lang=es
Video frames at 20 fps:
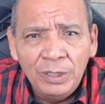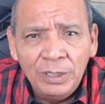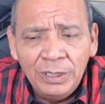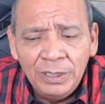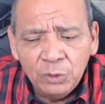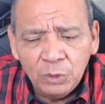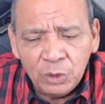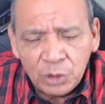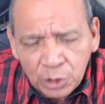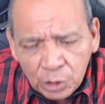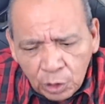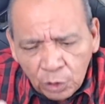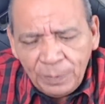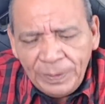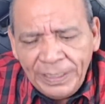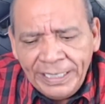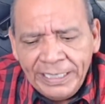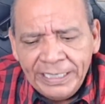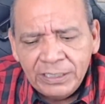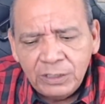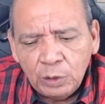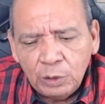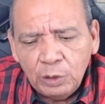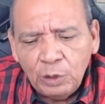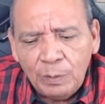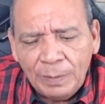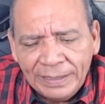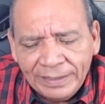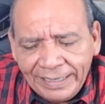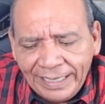Entonces los ministros lo
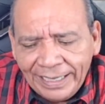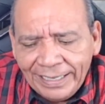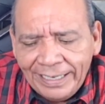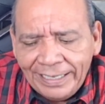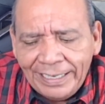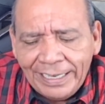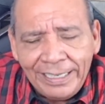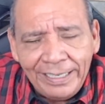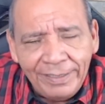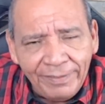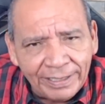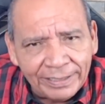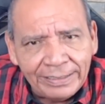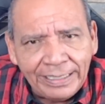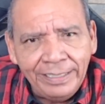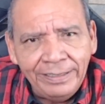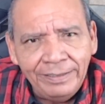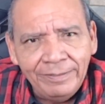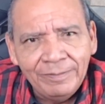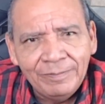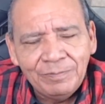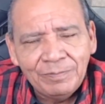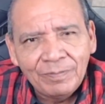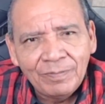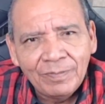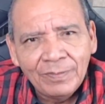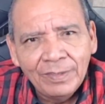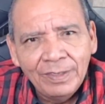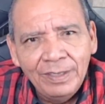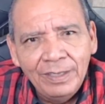mantienen en libertad.
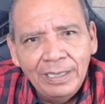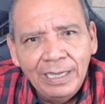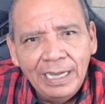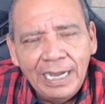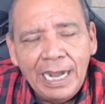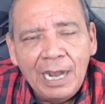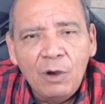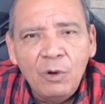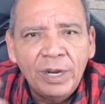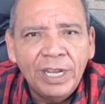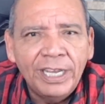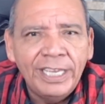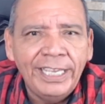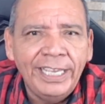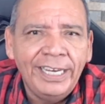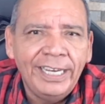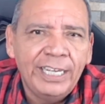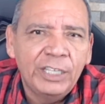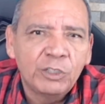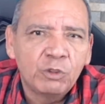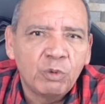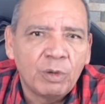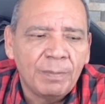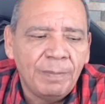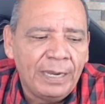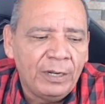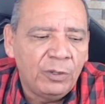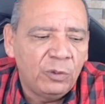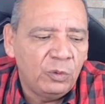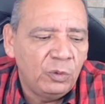Ahora quiere que su
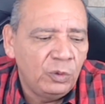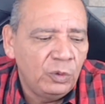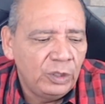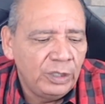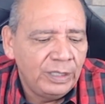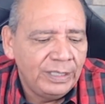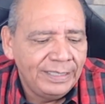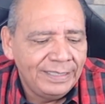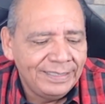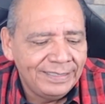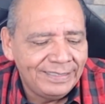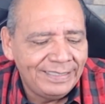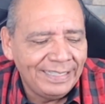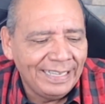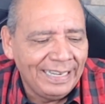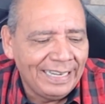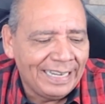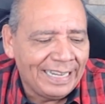hermano sea el